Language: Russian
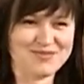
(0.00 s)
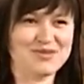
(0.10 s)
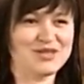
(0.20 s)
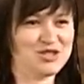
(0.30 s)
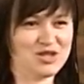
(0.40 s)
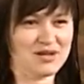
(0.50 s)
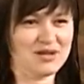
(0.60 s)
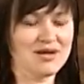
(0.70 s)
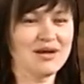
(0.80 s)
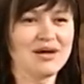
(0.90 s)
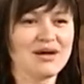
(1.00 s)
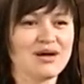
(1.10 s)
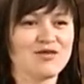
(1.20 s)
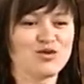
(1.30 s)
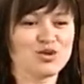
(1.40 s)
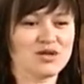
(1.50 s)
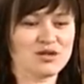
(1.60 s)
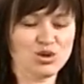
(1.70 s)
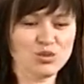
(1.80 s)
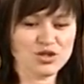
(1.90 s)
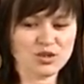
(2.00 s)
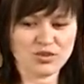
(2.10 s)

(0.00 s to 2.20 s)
для начала. Вот. А на съемочных